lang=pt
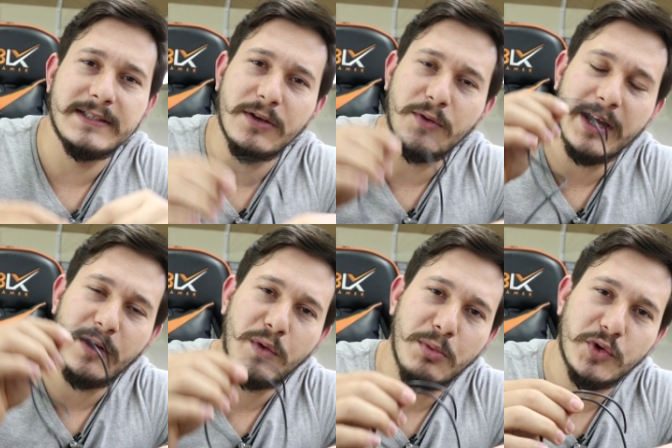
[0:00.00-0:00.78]
Se eu
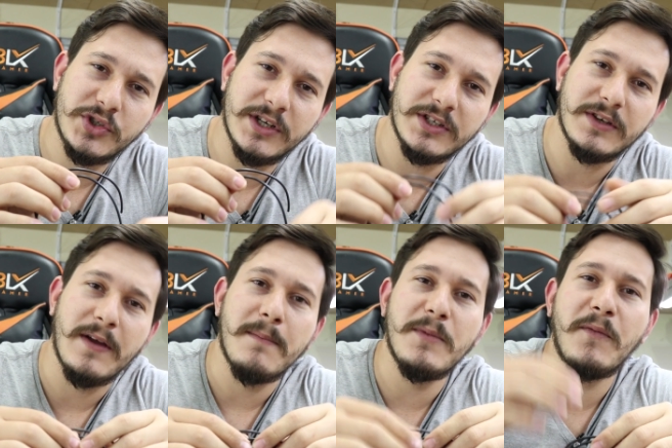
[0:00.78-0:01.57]
quero que o meu shunt
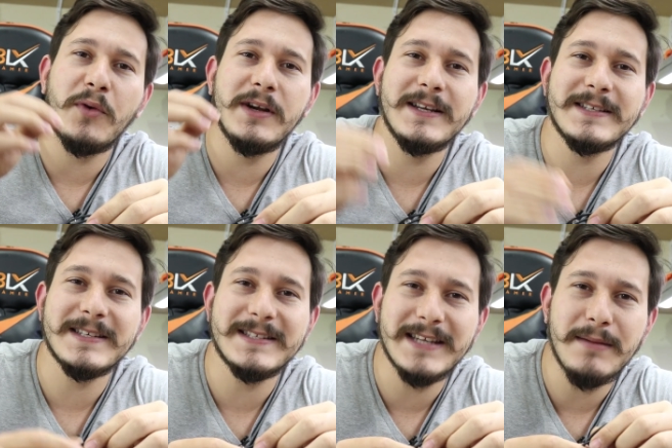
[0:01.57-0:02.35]
me
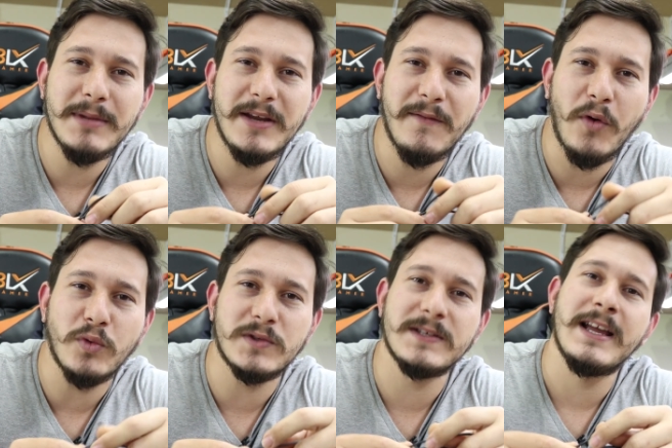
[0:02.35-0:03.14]
forneça 100
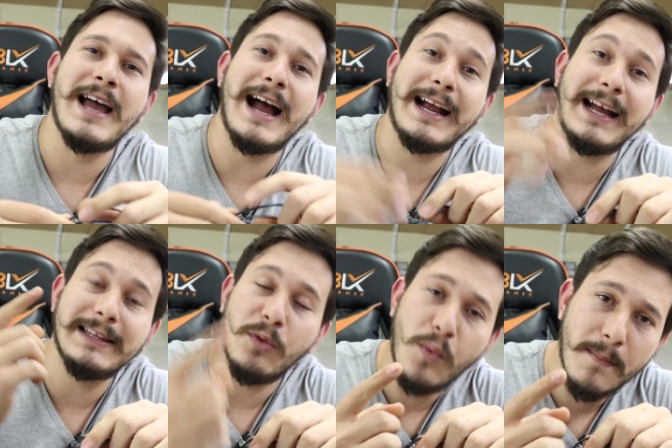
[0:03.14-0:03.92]
milivolts a
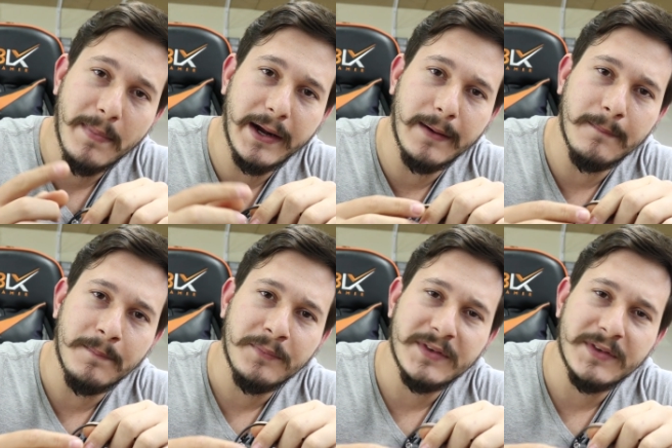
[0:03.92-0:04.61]
cada 1 ampere,